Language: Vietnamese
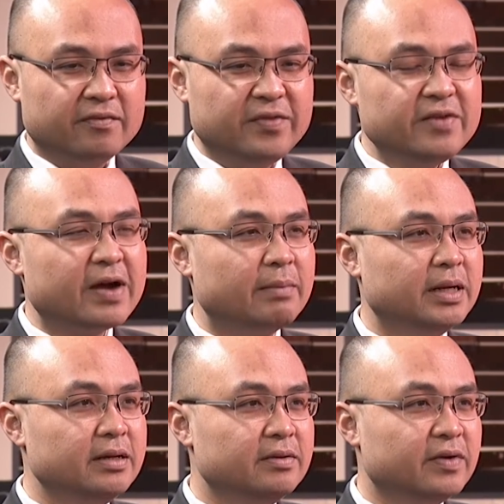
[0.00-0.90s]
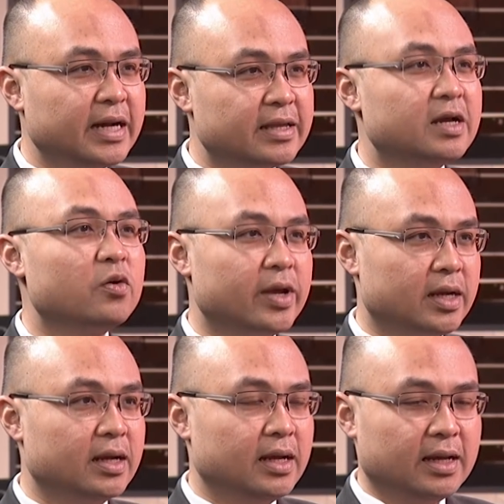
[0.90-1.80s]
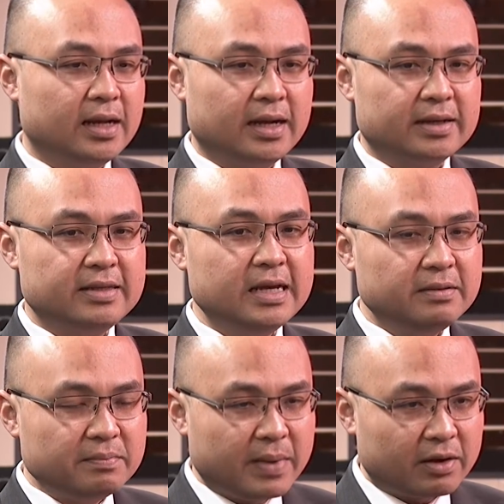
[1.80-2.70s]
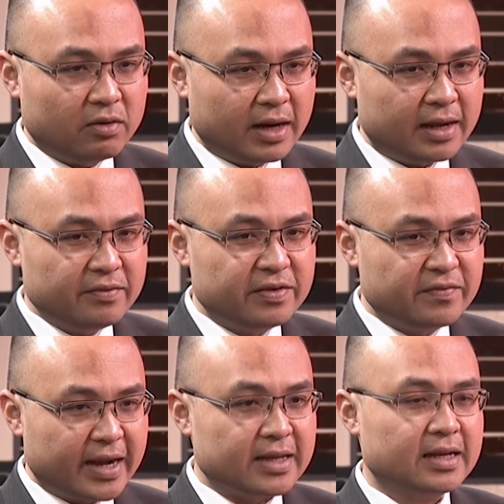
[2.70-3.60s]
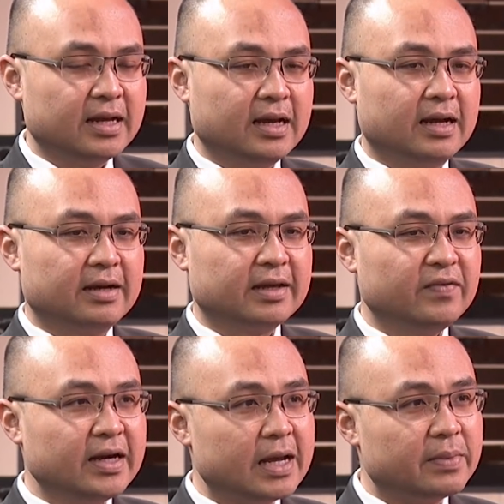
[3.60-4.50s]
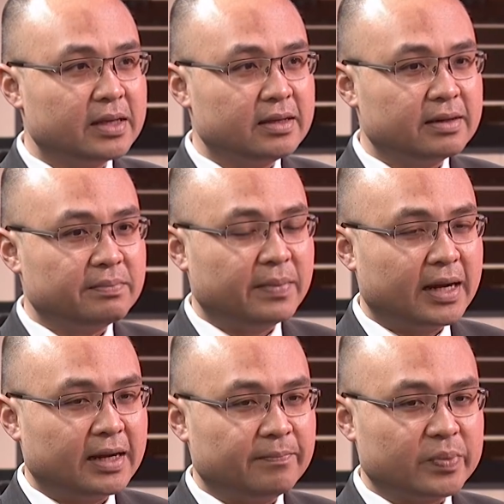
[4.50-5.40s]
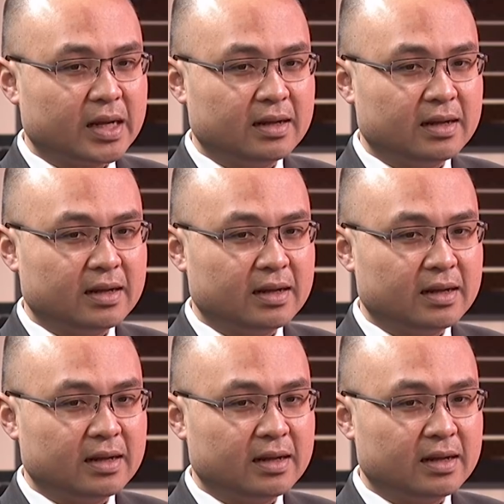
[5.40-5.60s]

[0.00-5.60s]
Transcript: vi phạm đến vấn đề nhân quyền nhưng mà có lẽ vì vậy cái vấn đề mà mà